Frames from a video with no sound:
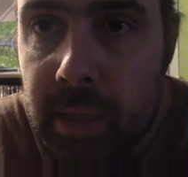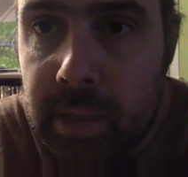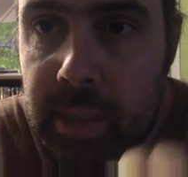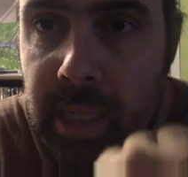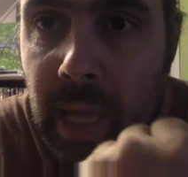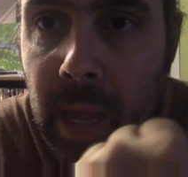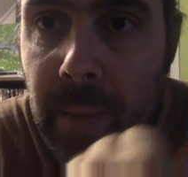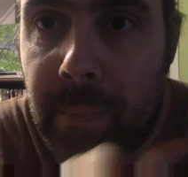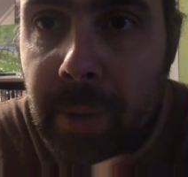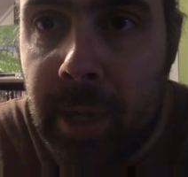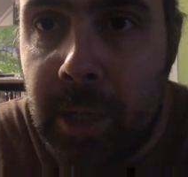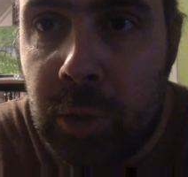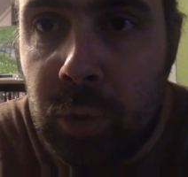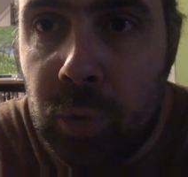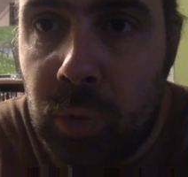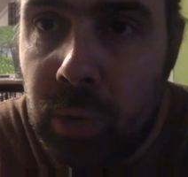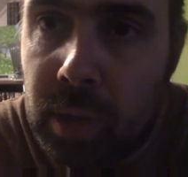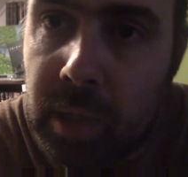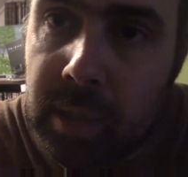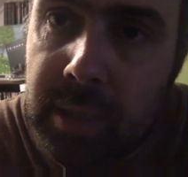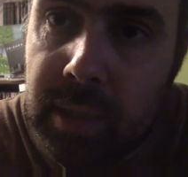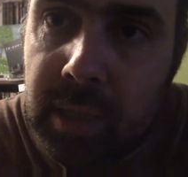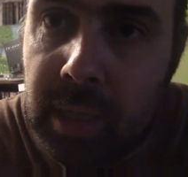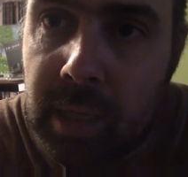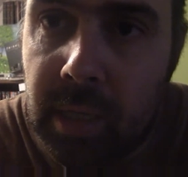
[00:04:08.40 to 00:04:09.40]
c'est un bateau,
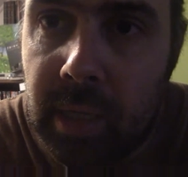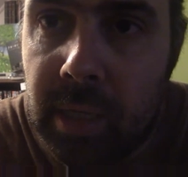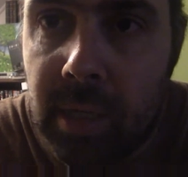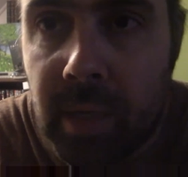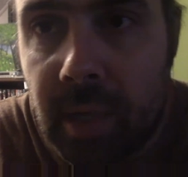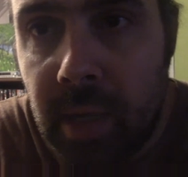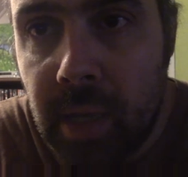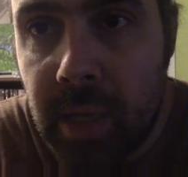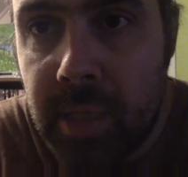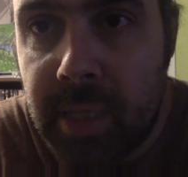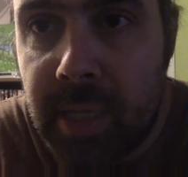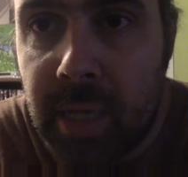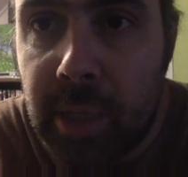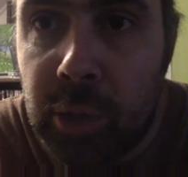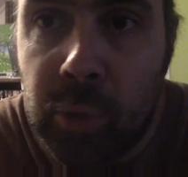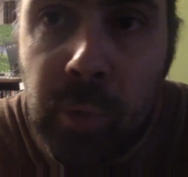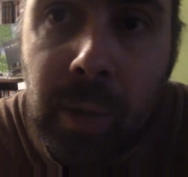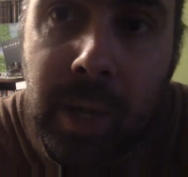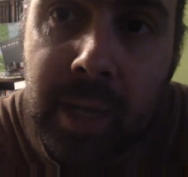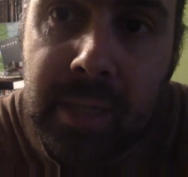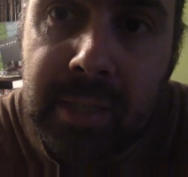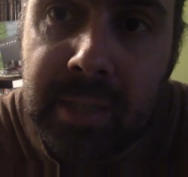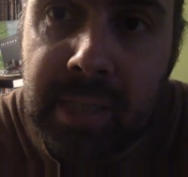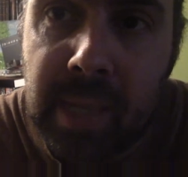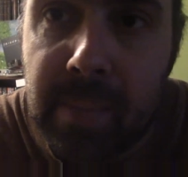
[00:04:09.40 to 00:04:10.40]
c'est un
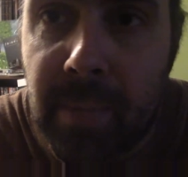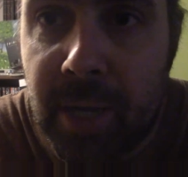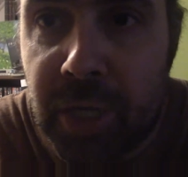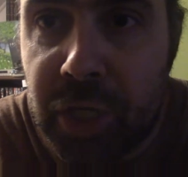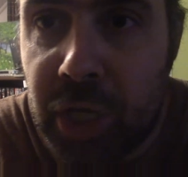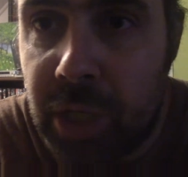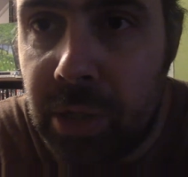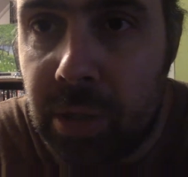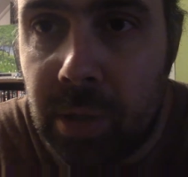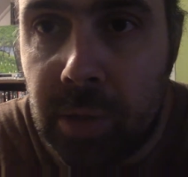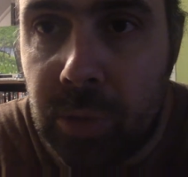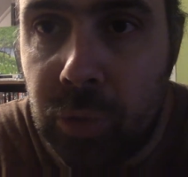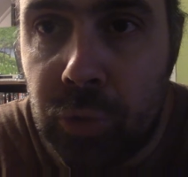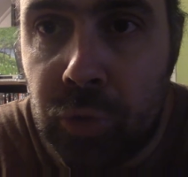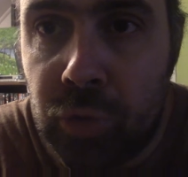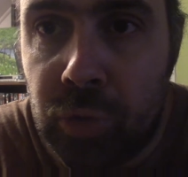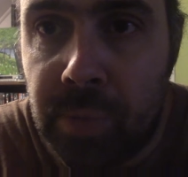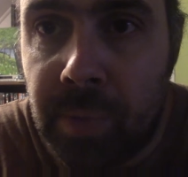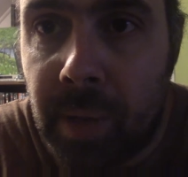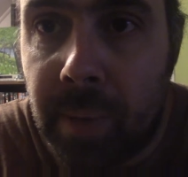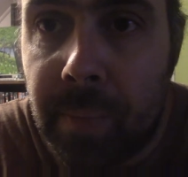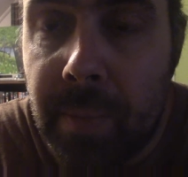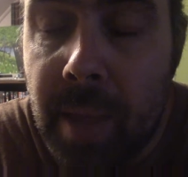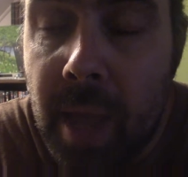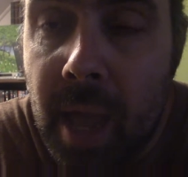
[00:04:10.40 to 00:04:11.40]
cuirassé ma chaîne
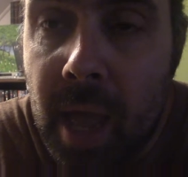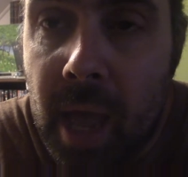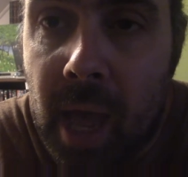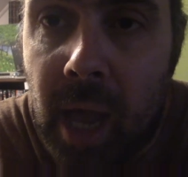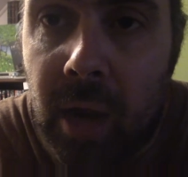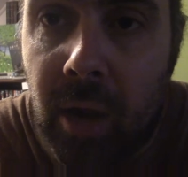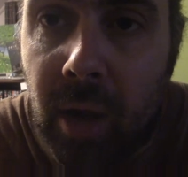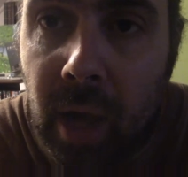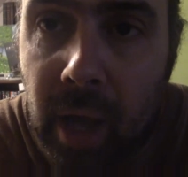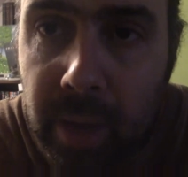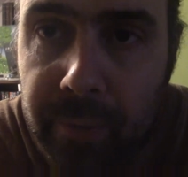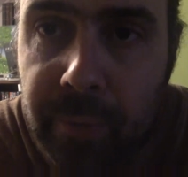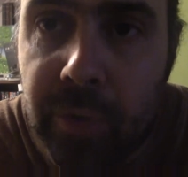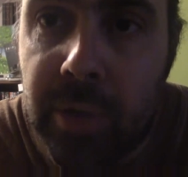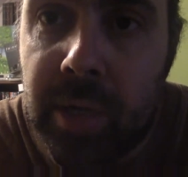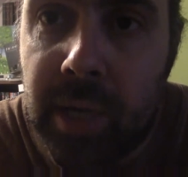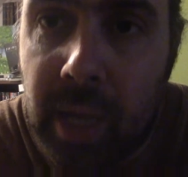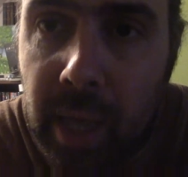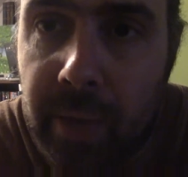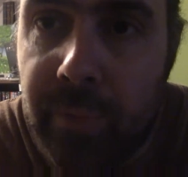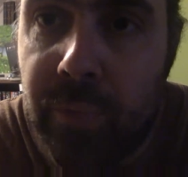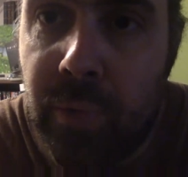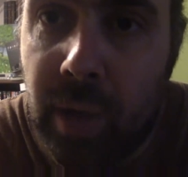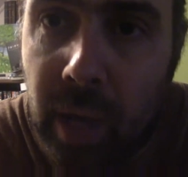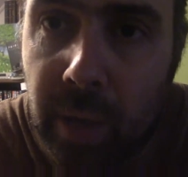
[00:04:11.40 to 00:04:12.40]
YouTube. Alors avant de
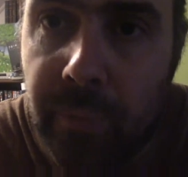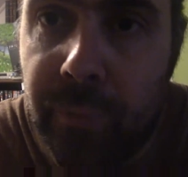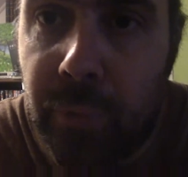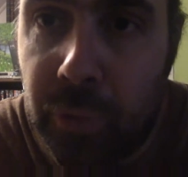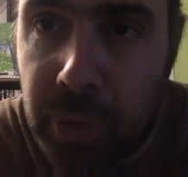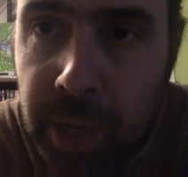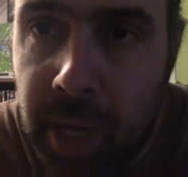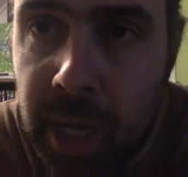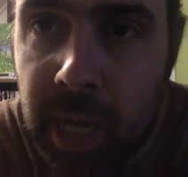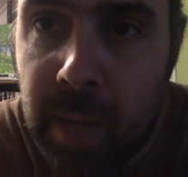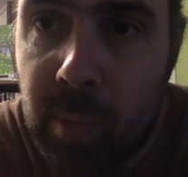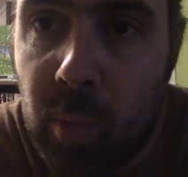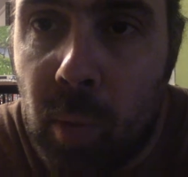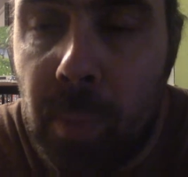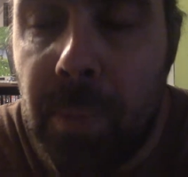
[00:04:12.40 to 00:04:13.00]
la voir, faut y aller, mon